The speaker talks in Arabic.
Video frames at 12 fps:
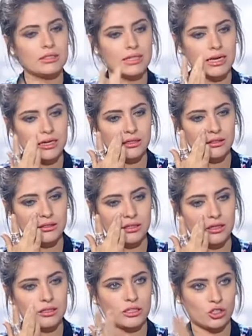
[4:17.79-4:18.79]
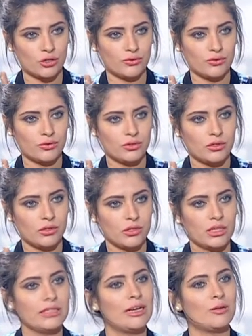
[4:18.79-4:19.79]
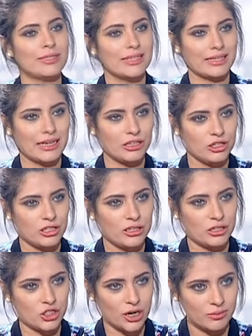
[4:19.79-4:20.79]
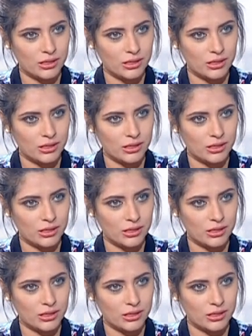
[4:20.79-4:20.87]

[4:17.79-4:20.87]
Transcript: ساعات آه، تنشف تقريبا في الاول بتسيحي الشمع